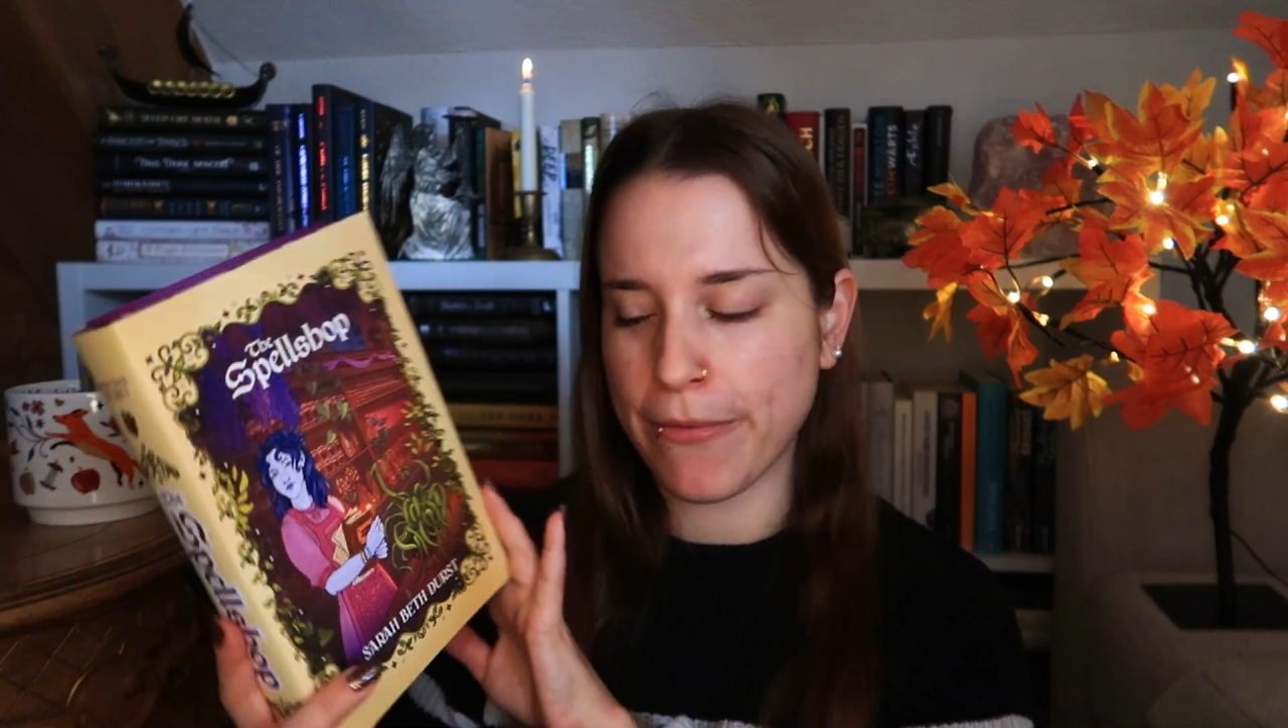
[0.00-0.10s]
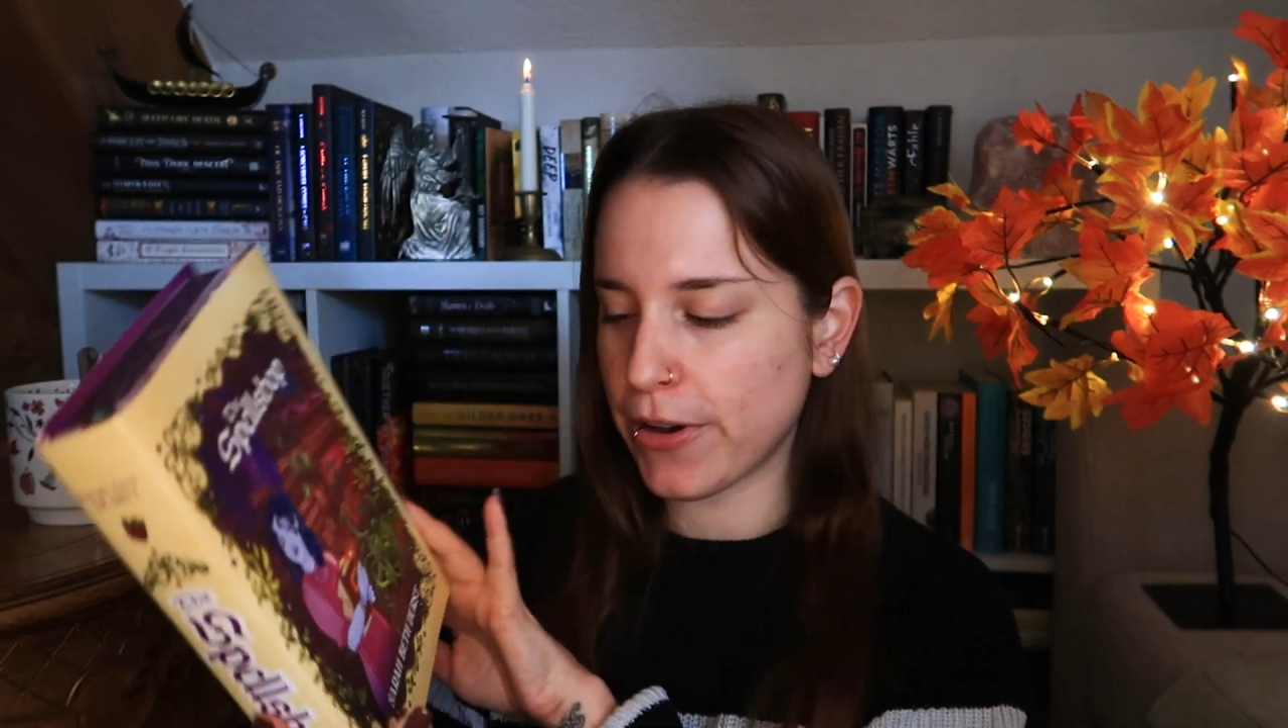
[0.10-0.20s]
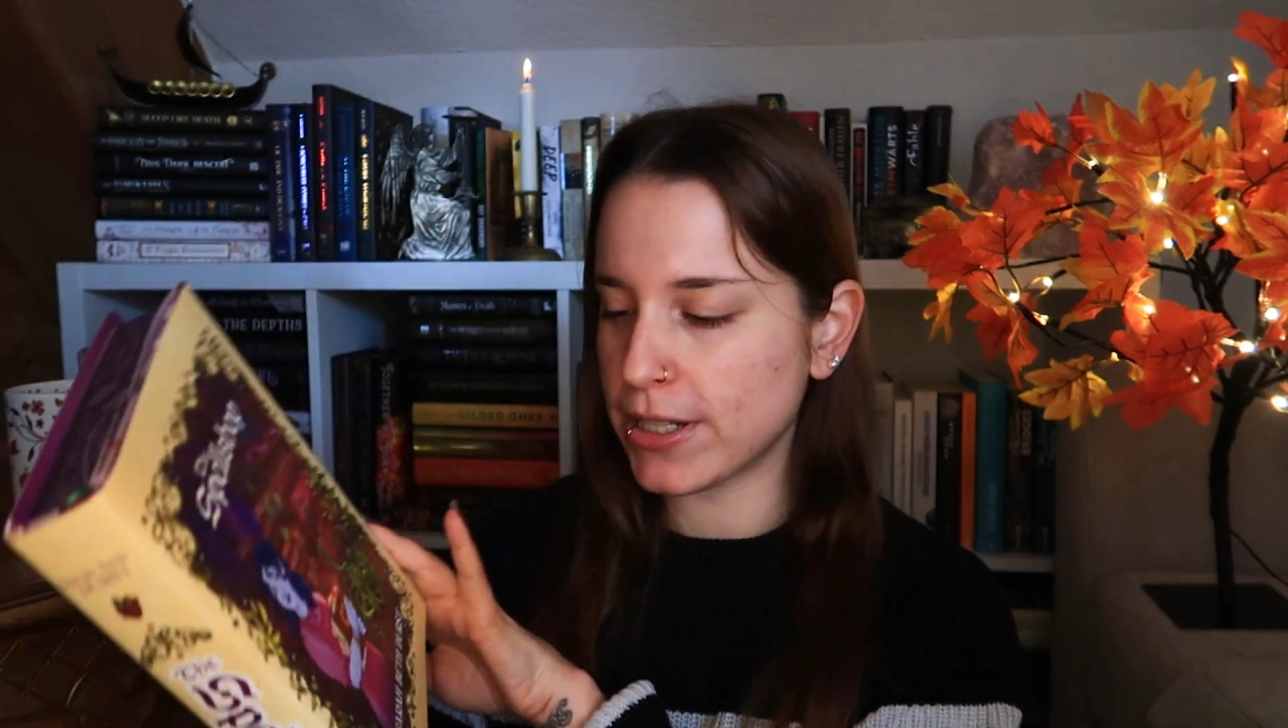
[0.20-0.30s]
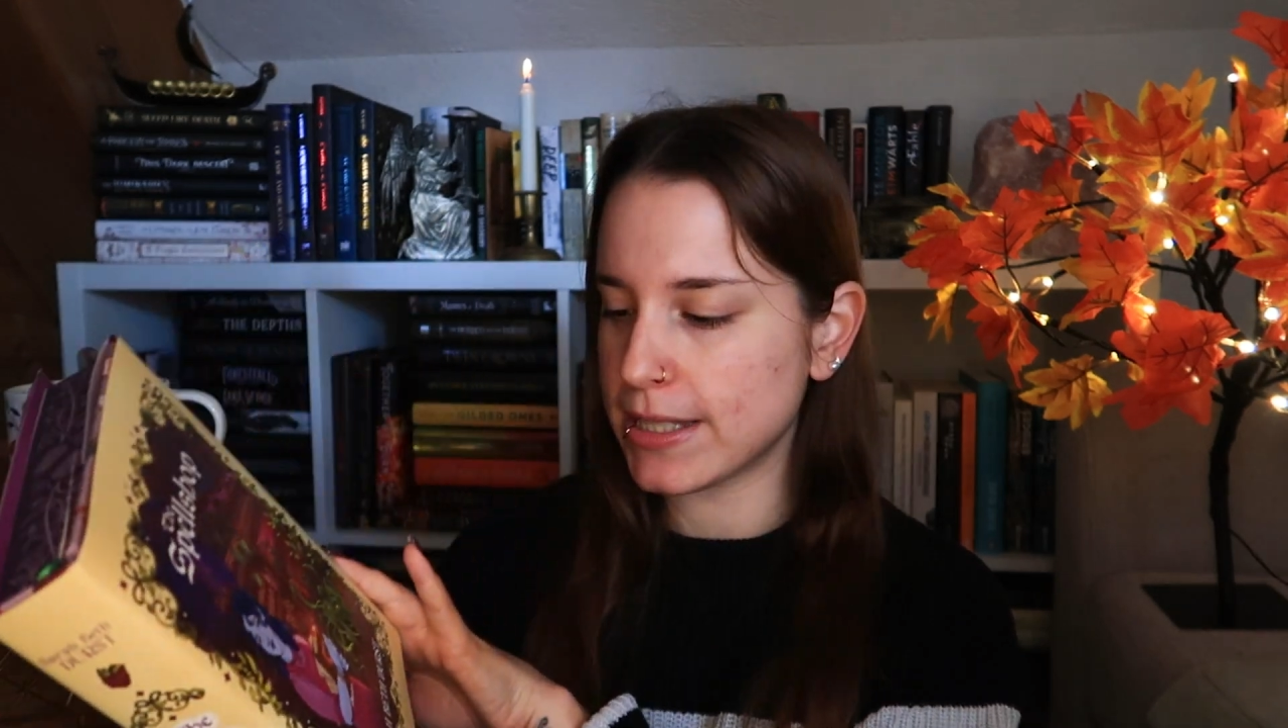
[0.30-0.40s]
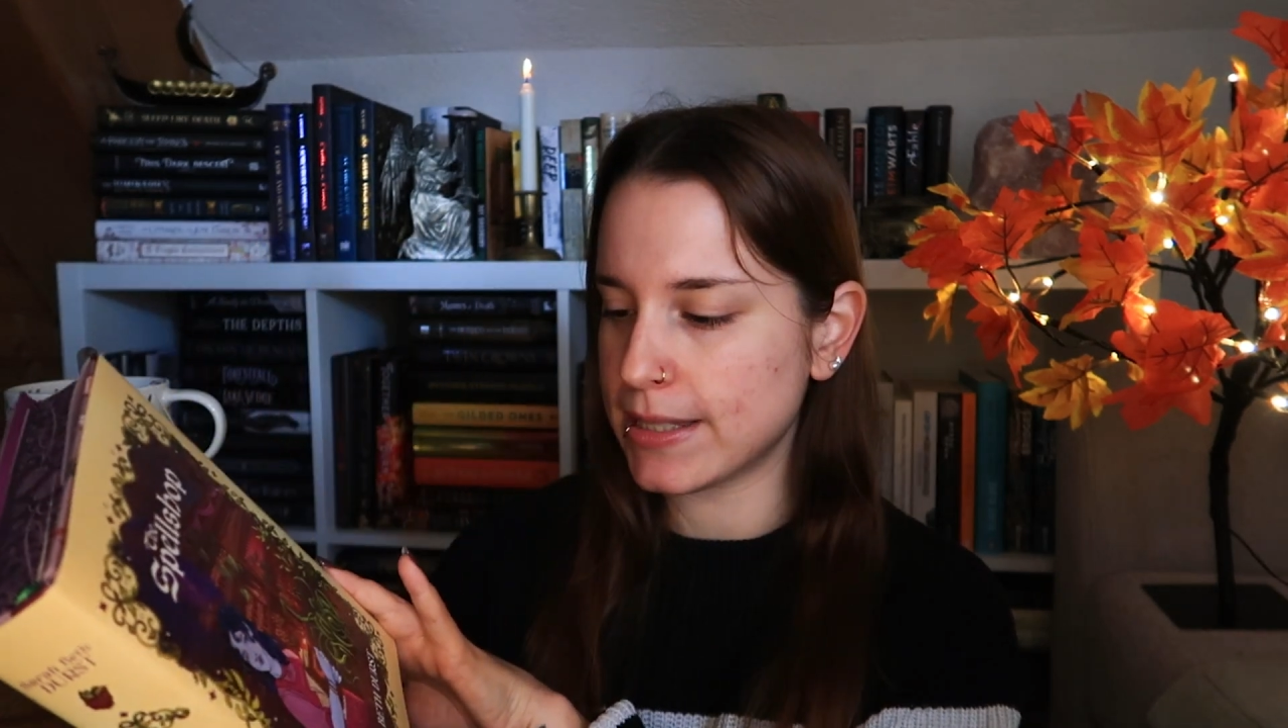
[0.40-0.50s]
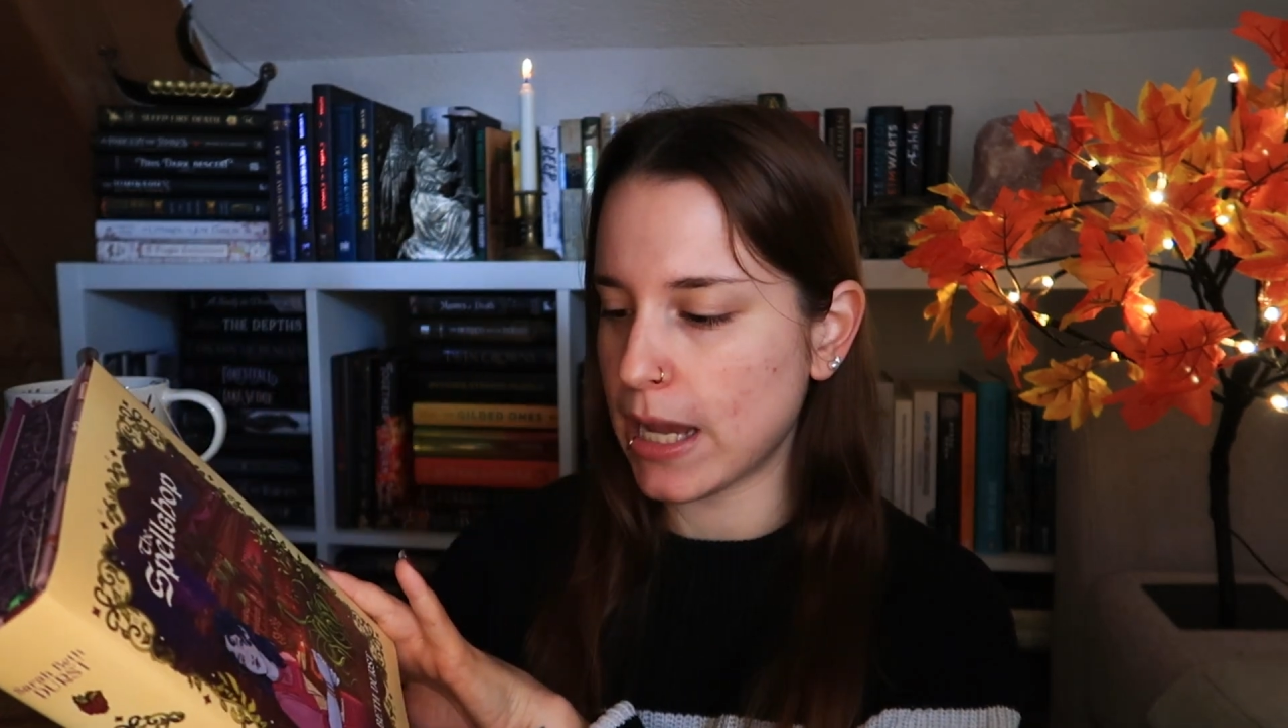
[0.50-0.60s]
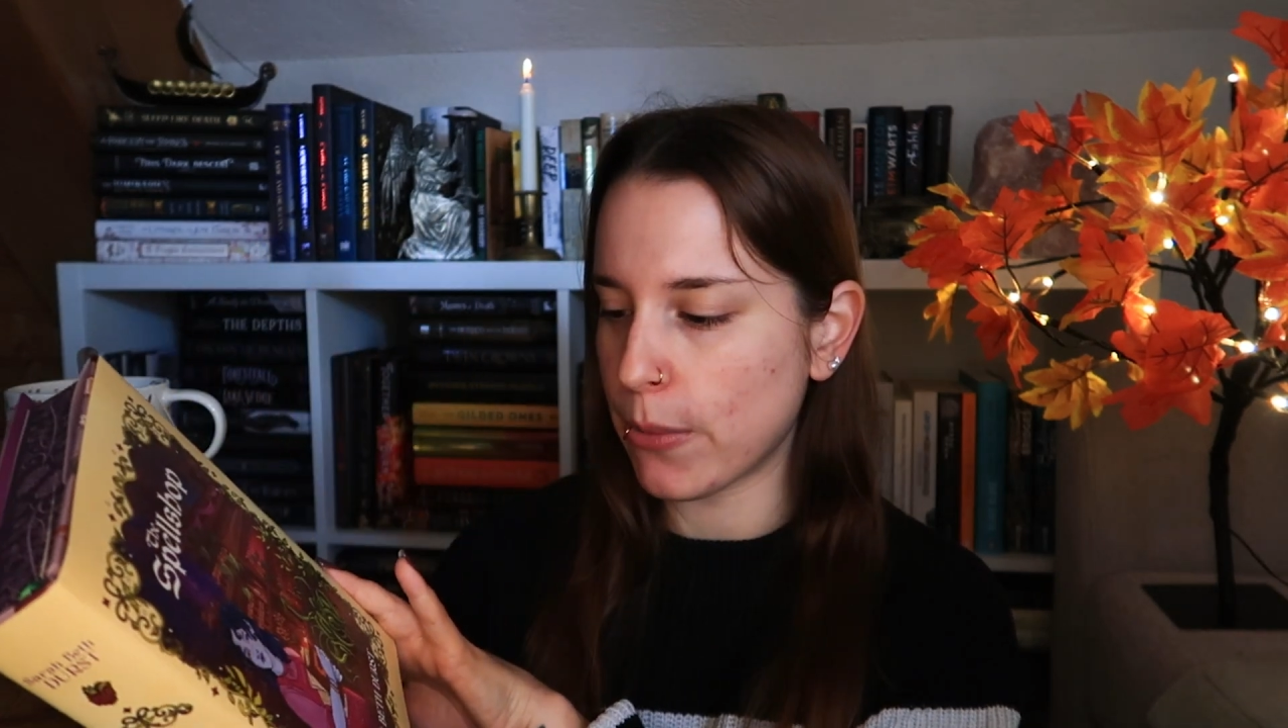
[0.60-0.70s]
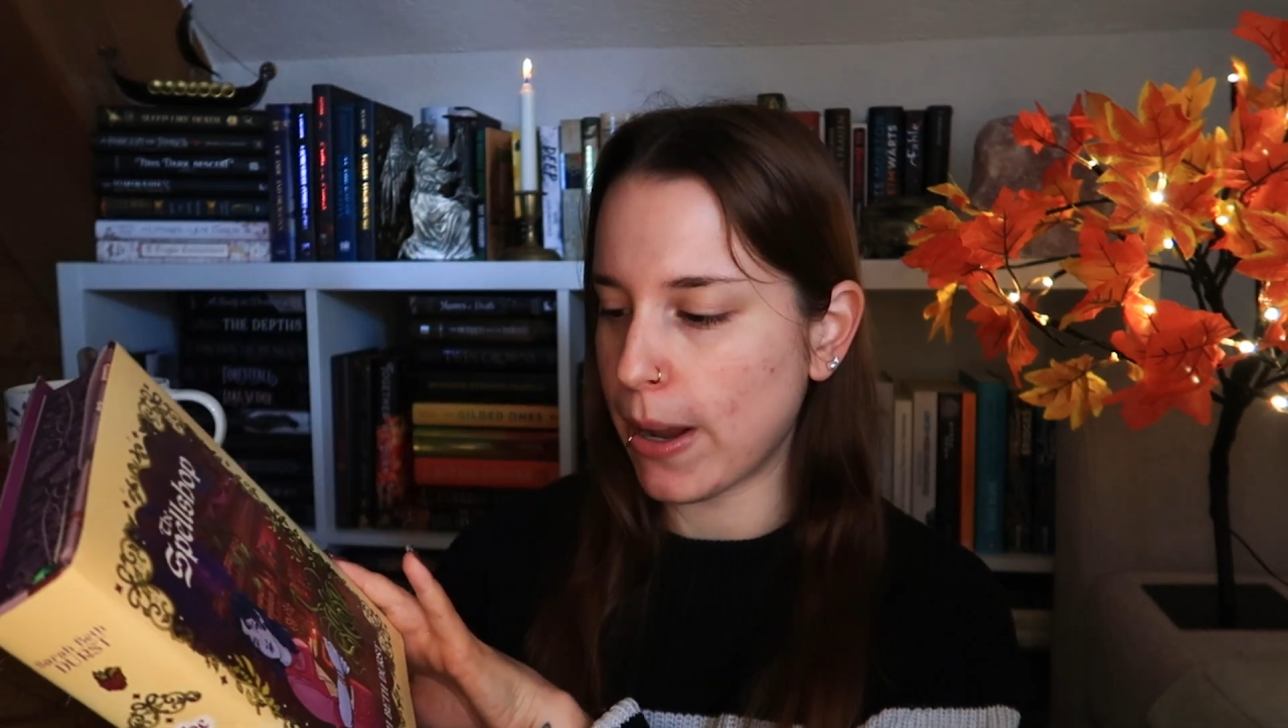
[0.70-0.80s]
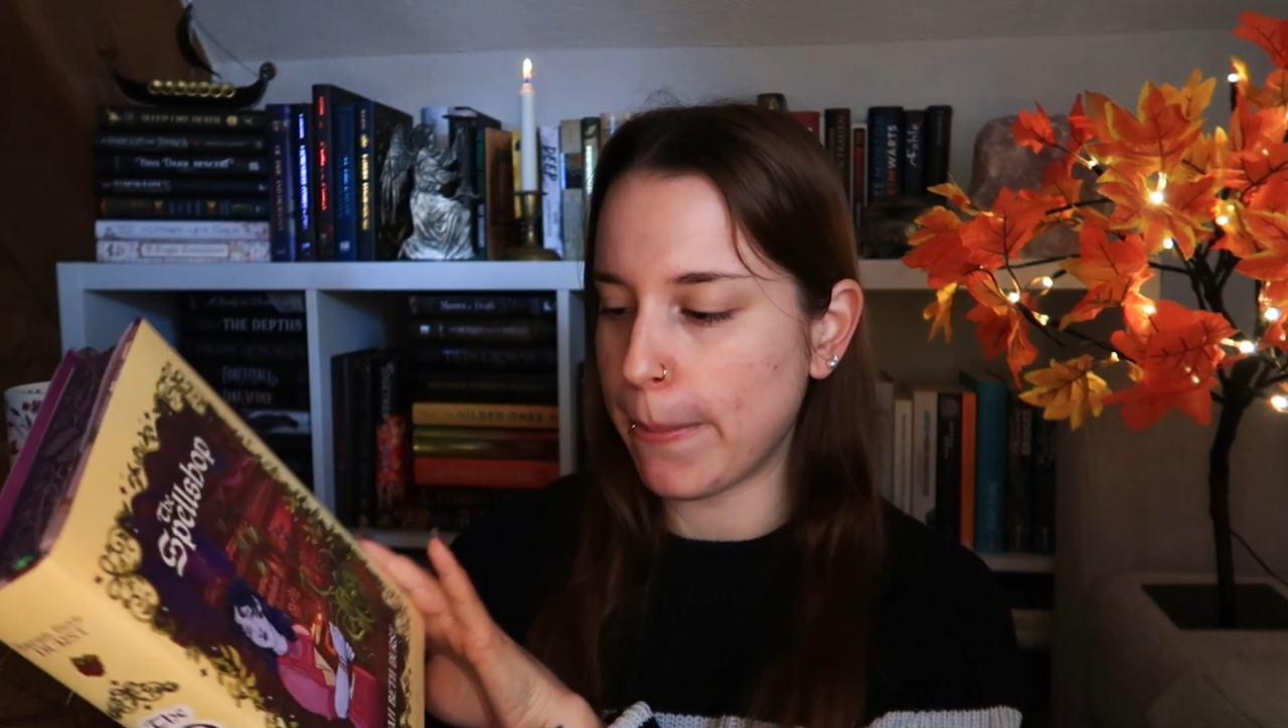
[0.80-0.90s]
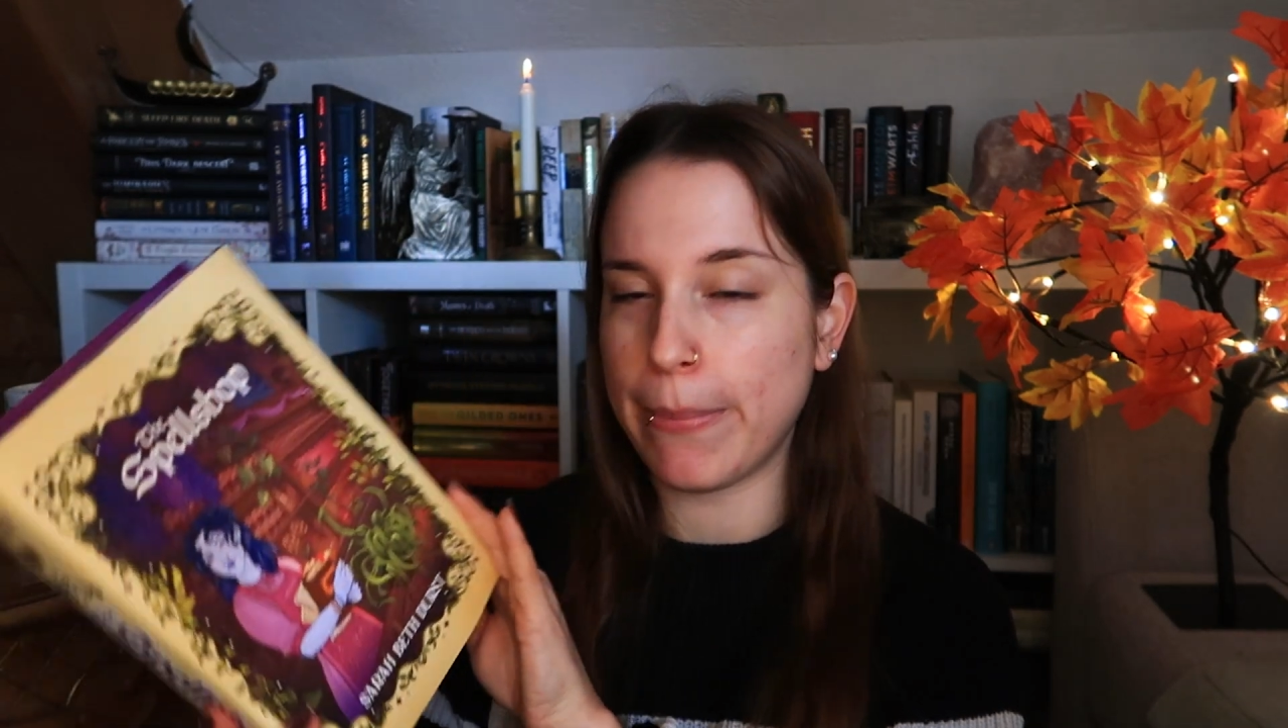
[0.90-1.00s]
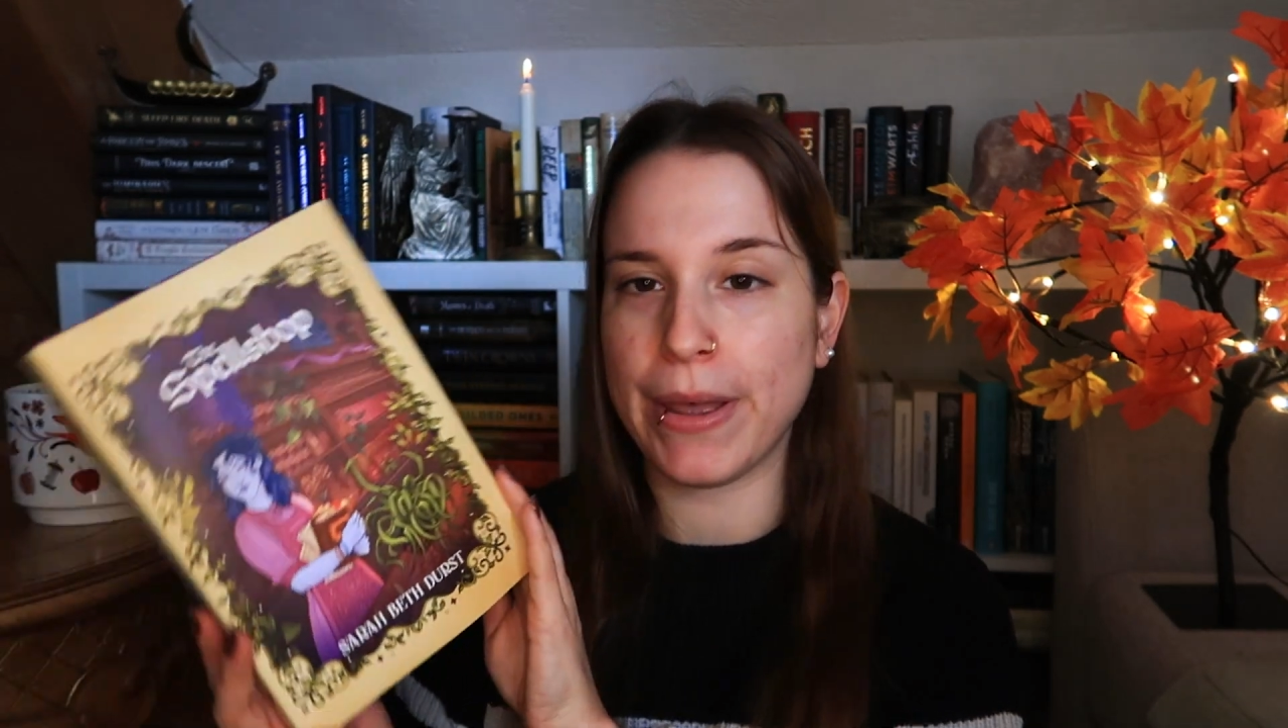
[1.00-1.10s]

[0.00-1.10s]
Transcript: von Sarah